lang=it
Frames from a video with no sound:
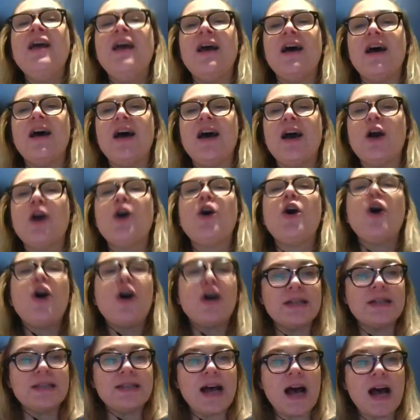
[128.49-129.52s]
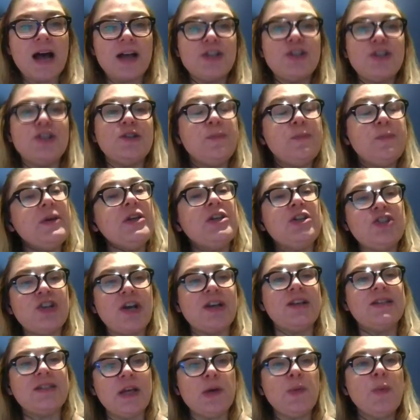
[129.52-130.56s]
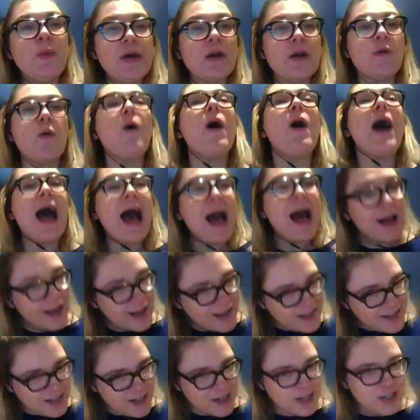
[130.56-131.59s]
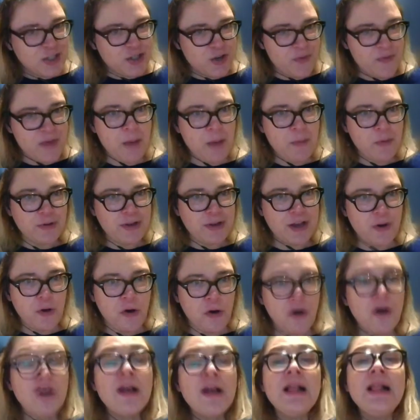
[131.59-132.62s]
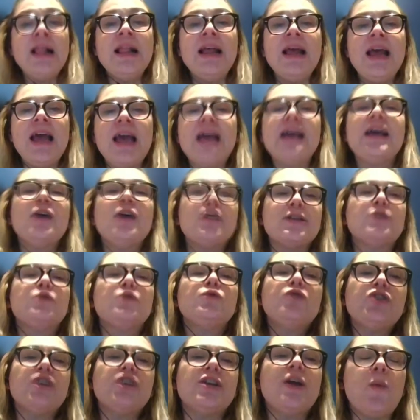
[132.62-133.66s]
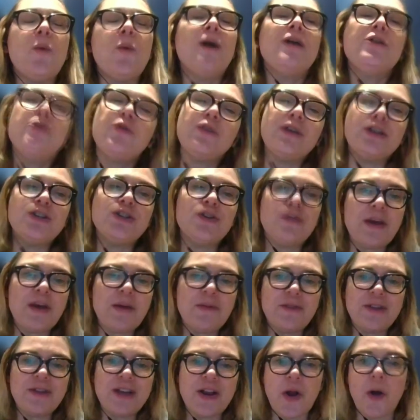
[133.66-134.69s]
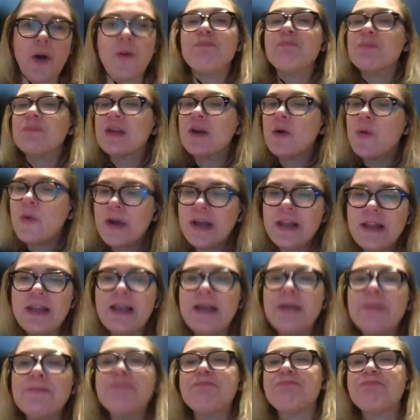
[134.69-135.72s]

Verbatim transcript: eh, cosa ci spinge a inseguirlo anche se riceviamo dei no e che cosa succede quando riceviamo dei no. Quindi,